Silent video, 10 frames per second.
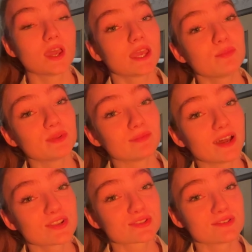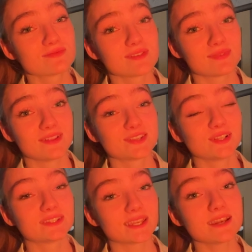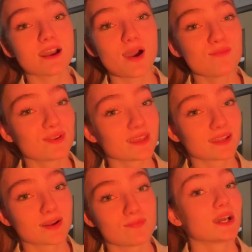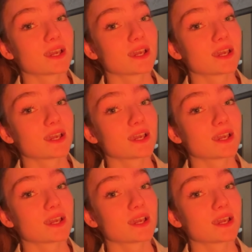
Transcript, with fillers: и понимаю, что он мне положил три гамбургера,